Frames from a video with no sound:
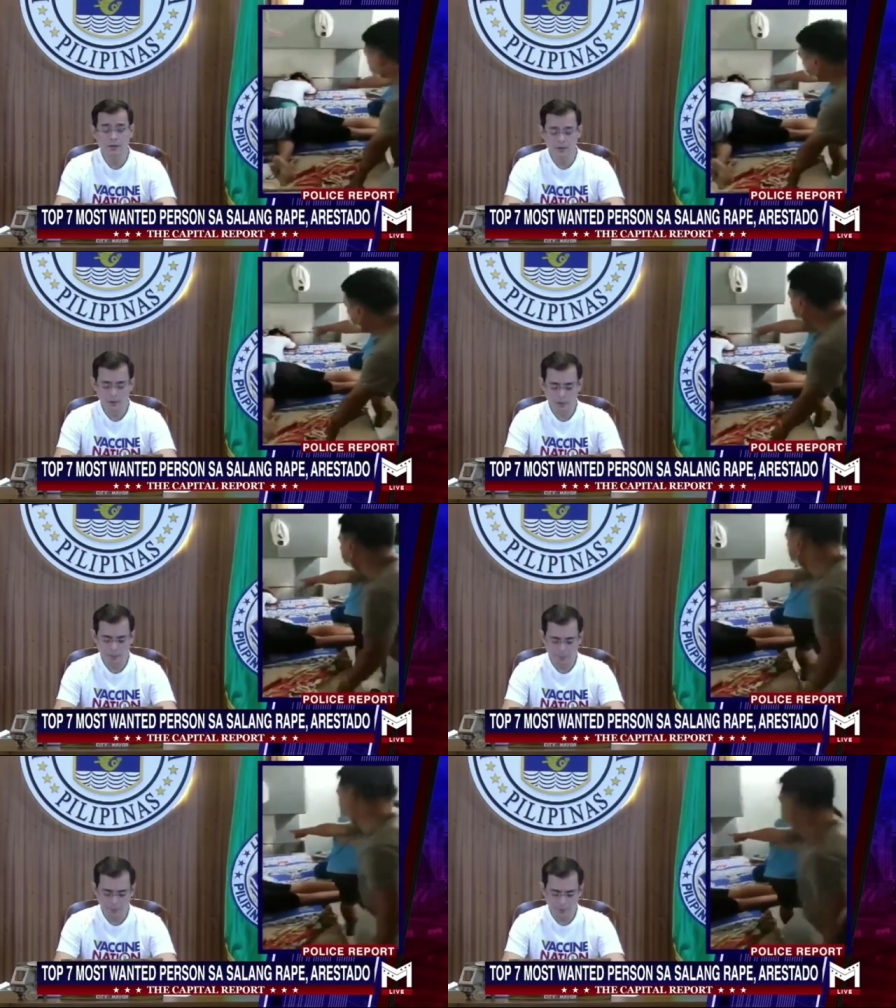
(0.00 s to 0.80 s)
Ayan
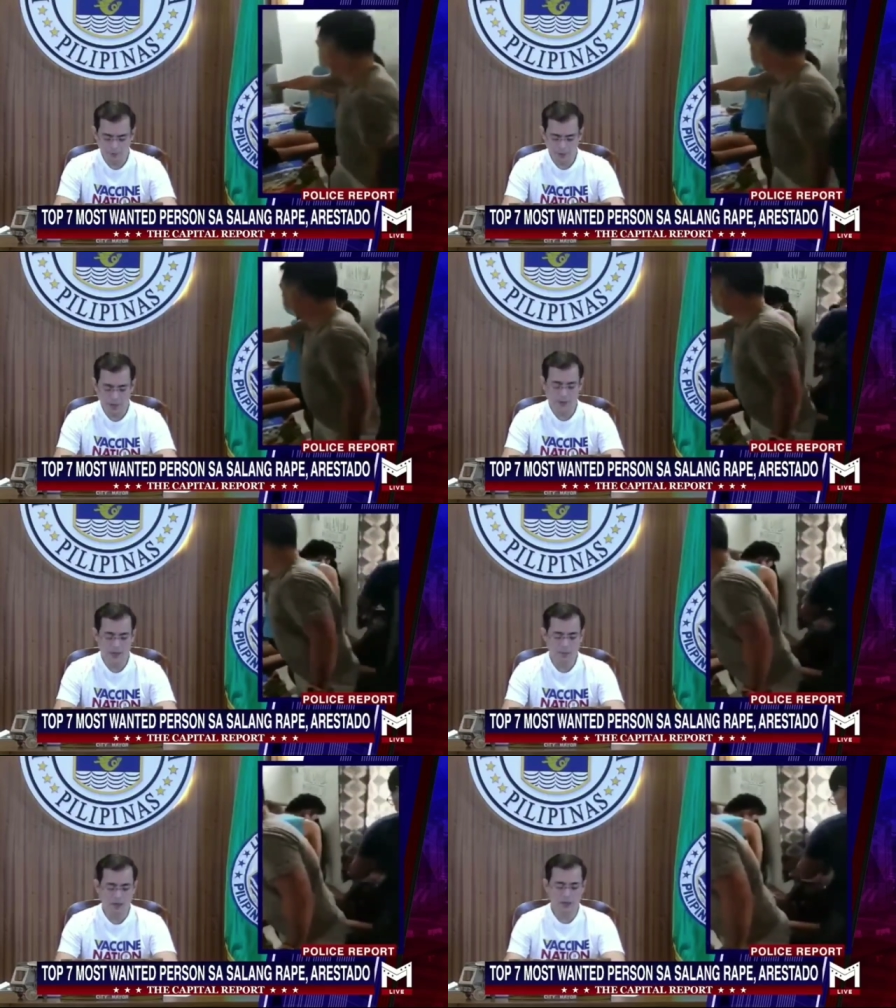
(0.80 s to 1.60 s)
po. Nasa
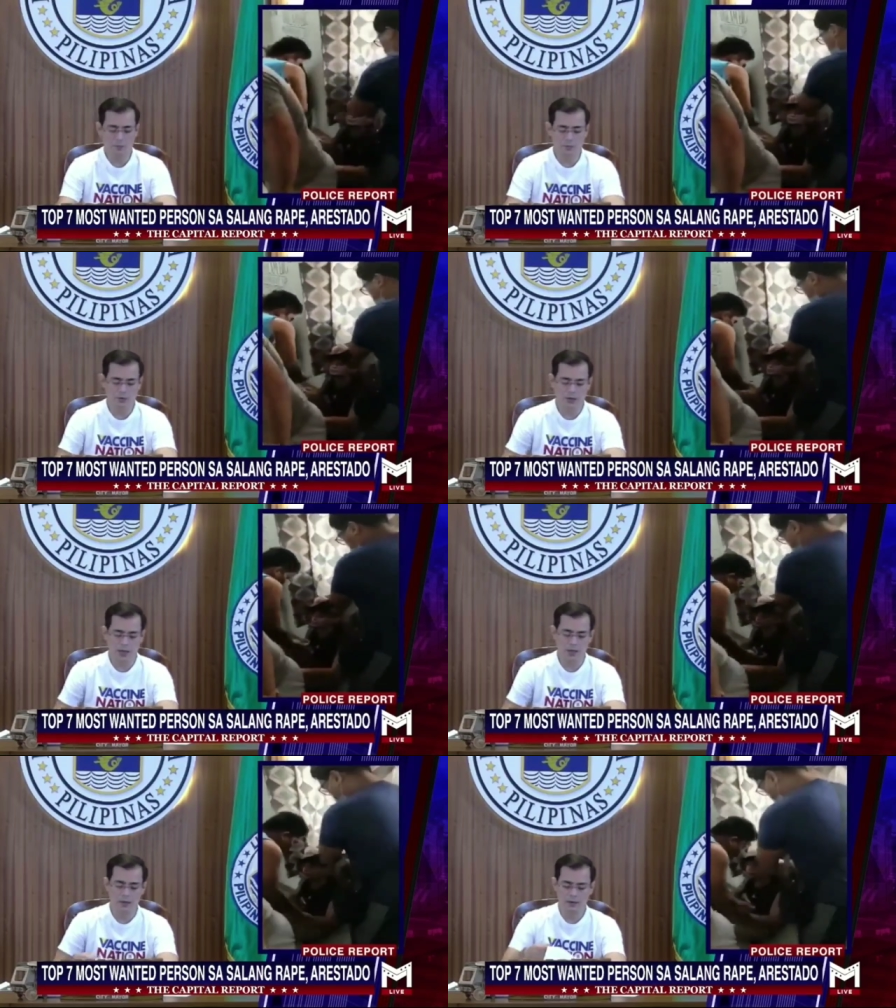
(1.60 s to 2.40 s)
kamay na po
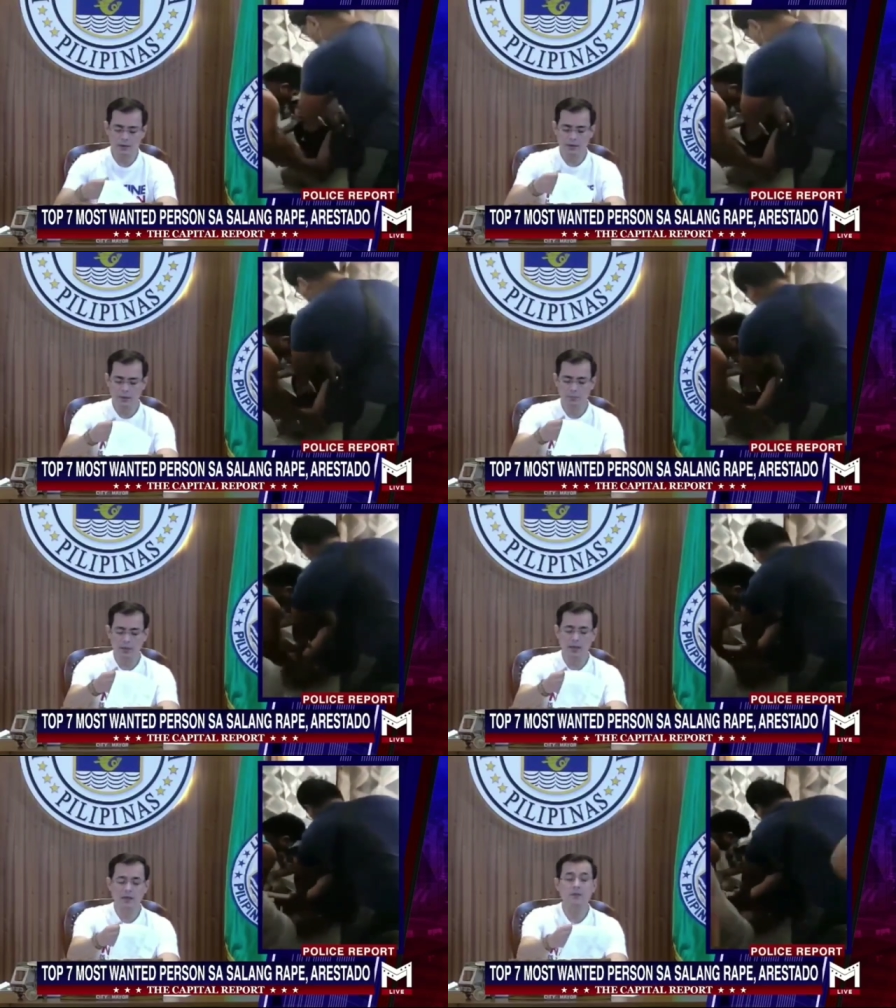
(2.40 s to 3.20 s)
sila ng
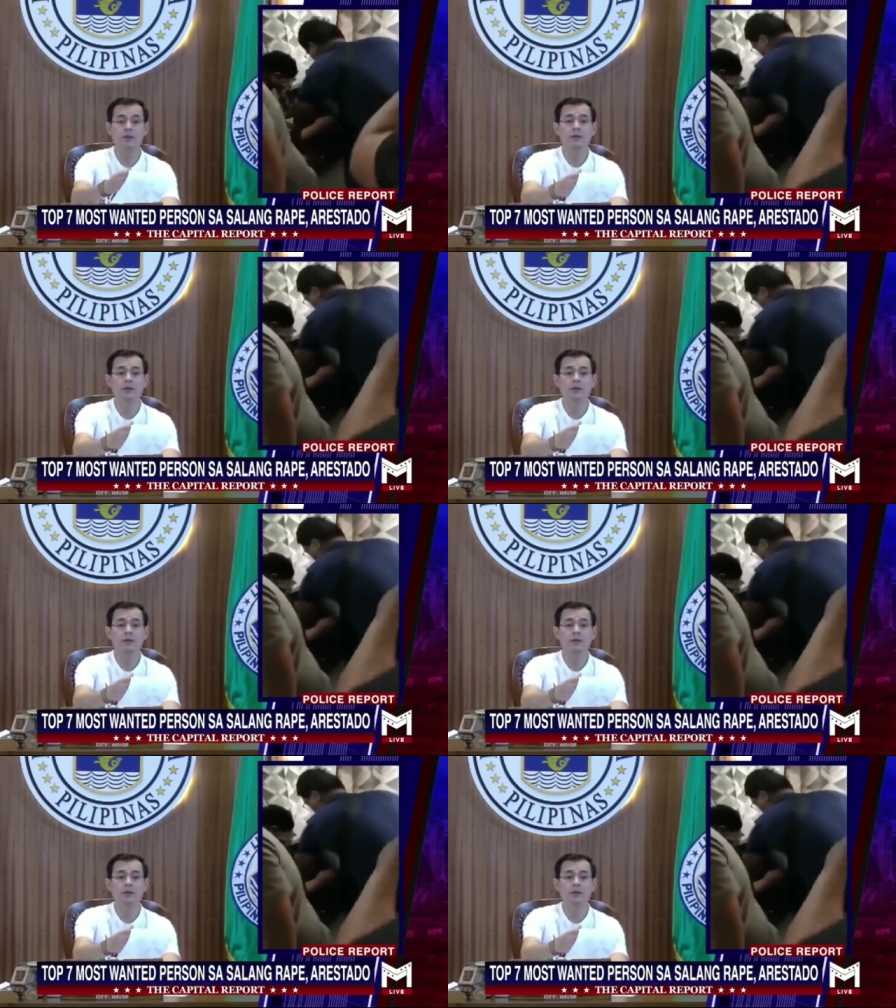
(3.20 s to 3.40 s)
batas.